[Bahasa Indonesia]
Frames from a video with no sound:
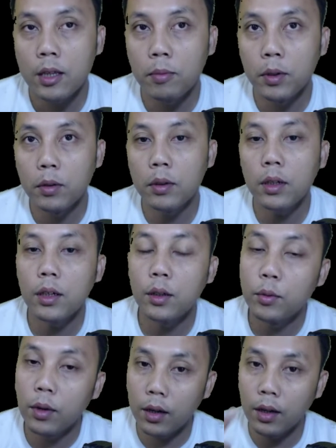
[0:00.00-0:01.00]
Sebetulnya ada
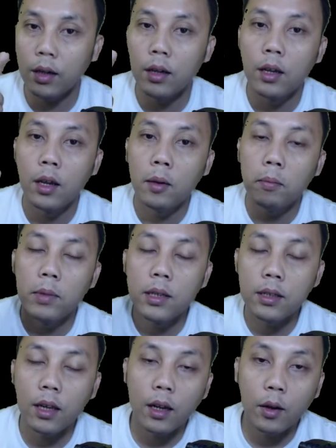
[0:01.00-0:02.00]
dua ya,
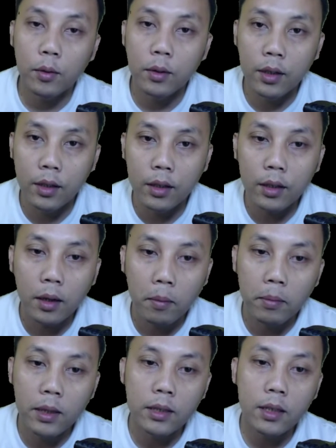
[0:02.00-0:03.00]
bisa login,
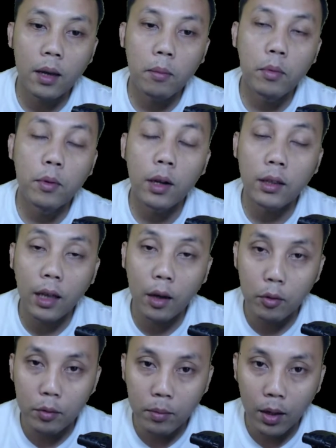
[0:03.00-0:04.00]
bisa buat
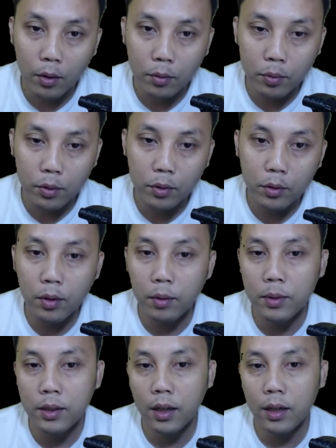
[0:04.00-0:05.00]
akun baru pun juga
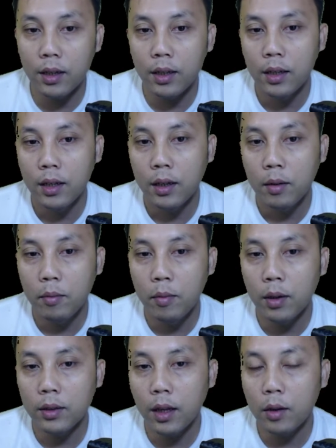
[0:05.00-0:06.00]
bisa nih.
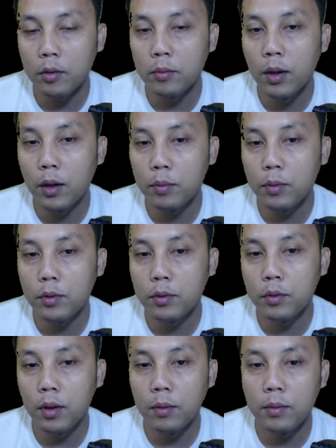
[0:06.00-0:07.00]
Buat akun baru pun
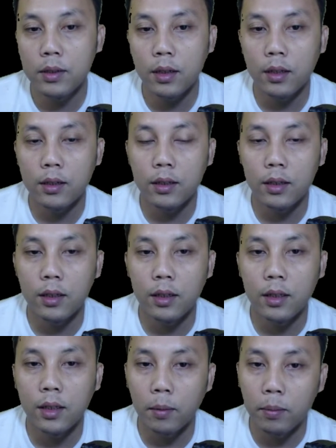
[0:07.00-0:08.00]
juga bisa di sini.
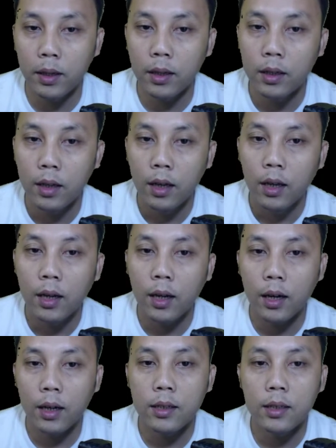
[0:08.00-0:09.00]
Tapi
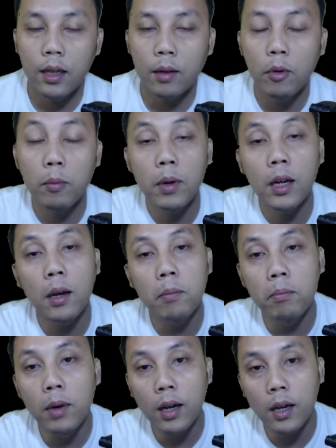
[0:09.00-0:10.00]
karena saya mau
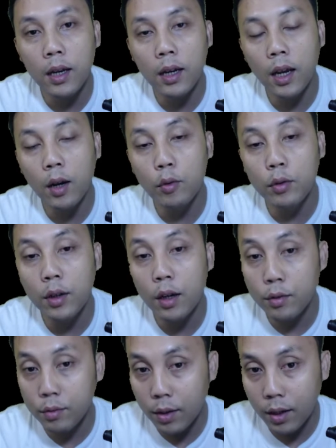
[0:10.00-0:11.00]
menambahkan akun
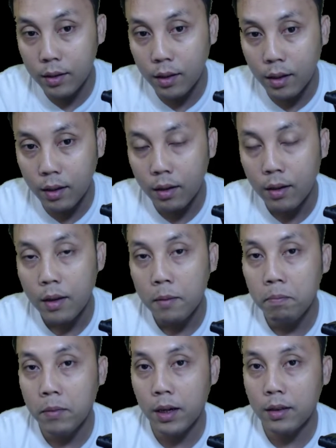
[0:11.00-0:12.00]
yang sudah ada,
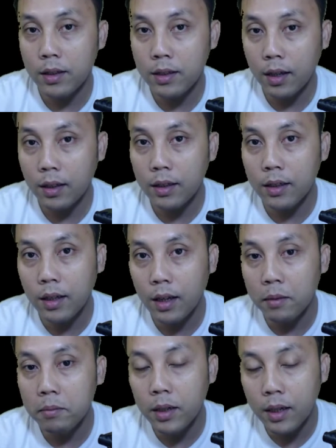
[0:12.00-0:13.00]
berarti saya
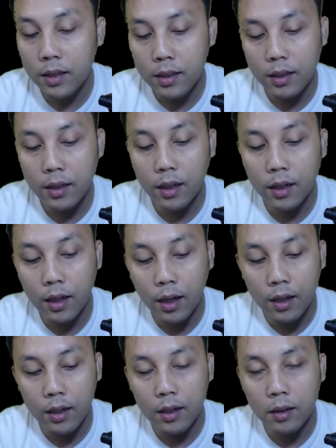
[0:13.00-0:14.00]
tinggal mengisikan
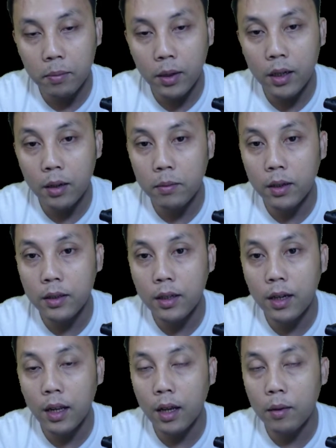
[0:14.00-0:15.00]
uh, apa
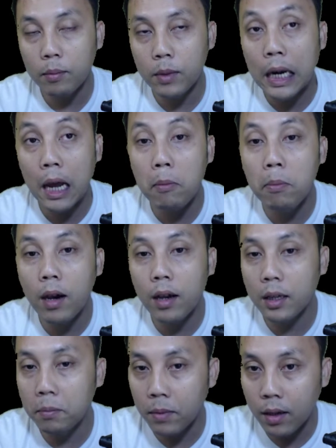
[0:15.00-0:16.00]
namanya na nama
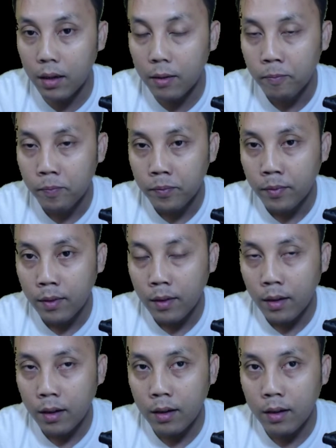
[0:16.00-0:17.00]
email
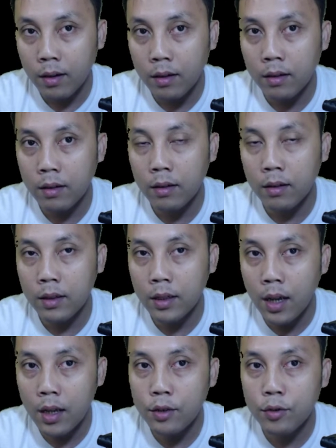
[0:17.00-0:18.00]
uh,
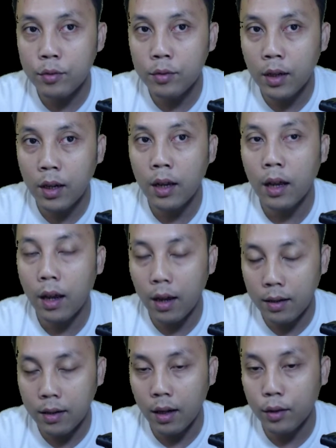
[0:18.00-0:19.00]
yang sudah
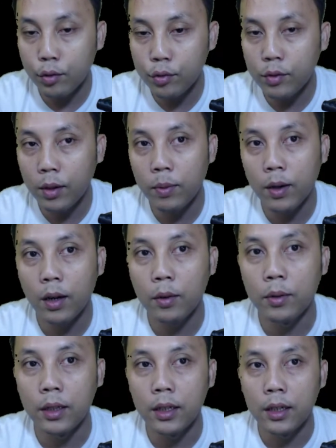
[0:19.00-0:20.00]
ada atau sudah pernah
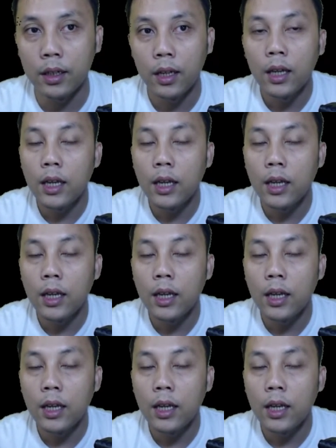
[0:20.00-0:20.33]
login.